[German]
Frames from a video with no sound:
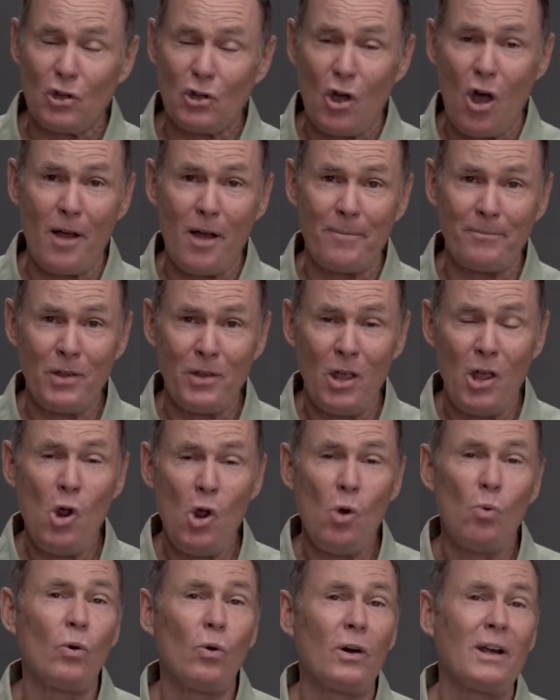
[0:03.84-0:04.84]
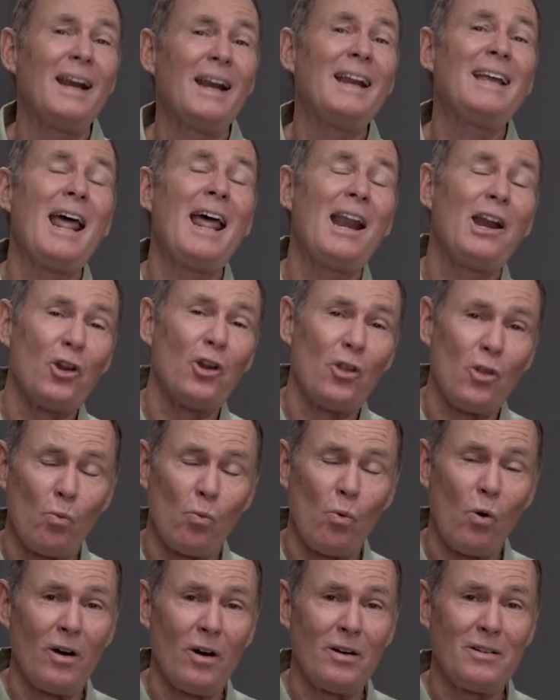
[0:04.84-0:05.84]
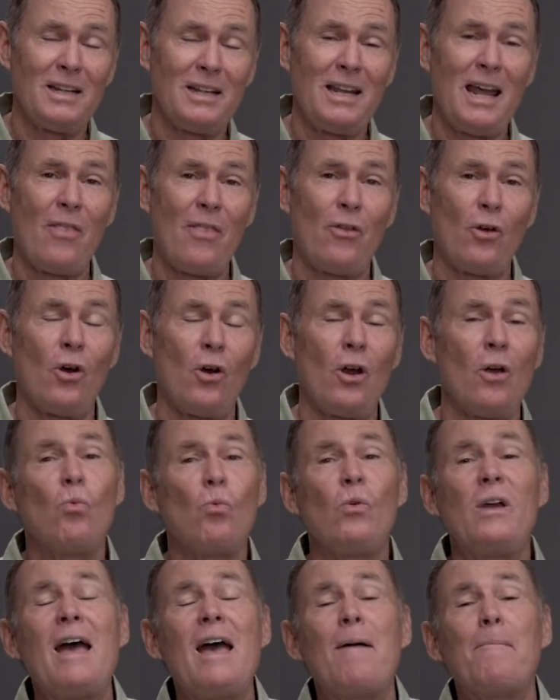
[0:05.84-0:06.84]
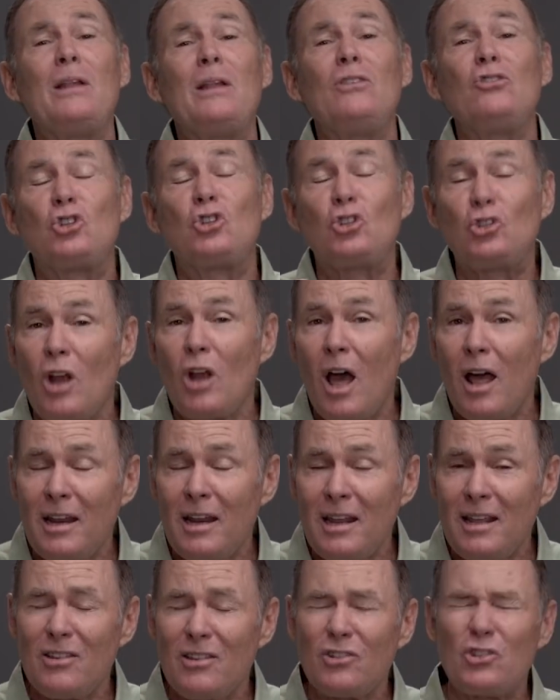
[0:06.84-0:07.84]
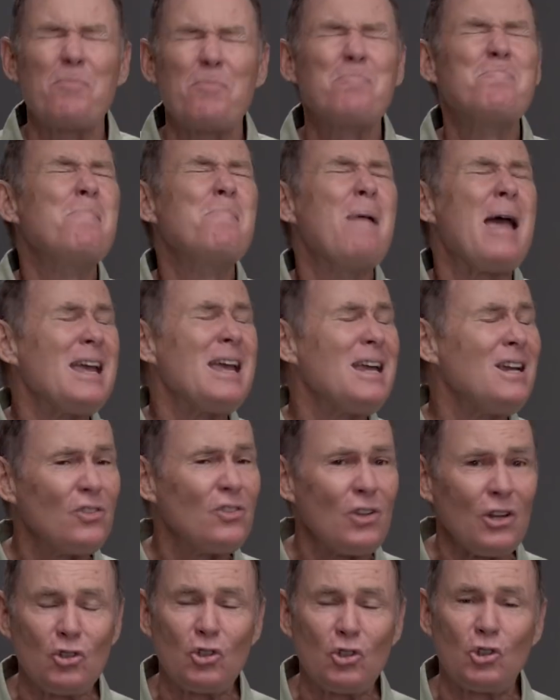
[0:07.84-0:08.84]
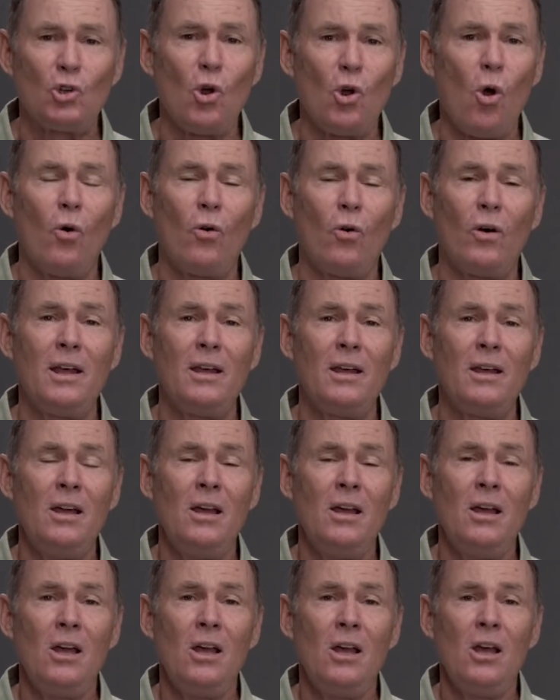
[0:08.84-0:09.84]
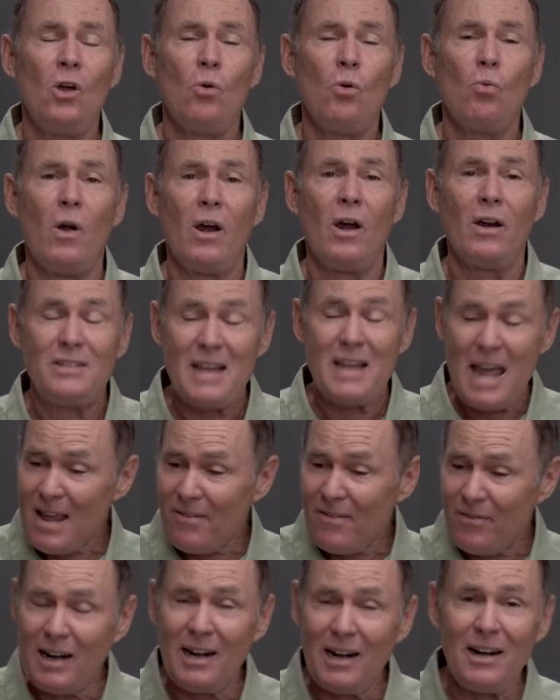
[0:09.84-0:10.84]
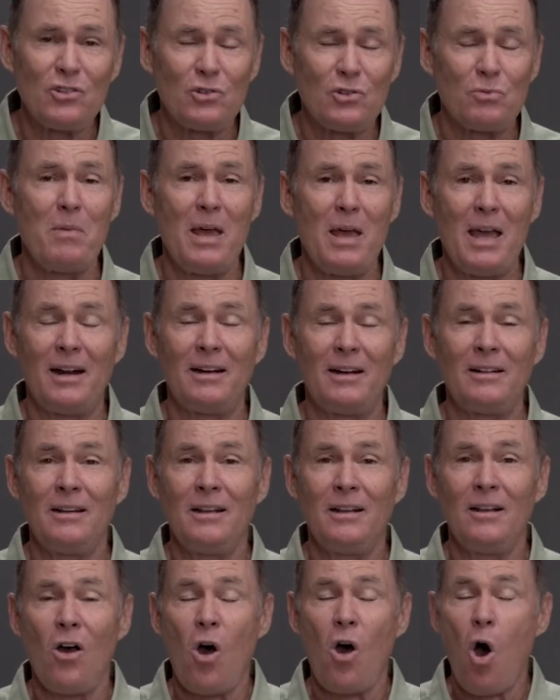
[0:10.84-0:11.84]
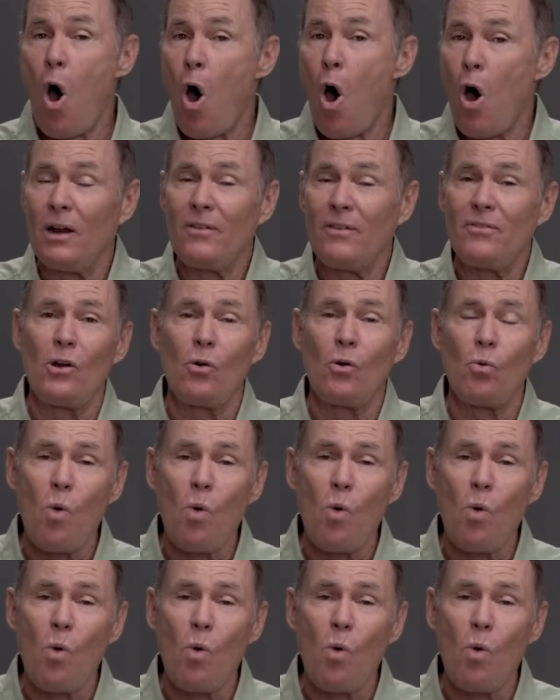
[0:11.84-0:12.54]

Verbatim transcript: Sie Ihren Helm auf, legen Sie Ihren Sicherheitsgurt an und lassen Sie uns zusammen Gottes Wort anschauen. Wir haben uns gerade die erstaunliche Geschichte angesehen,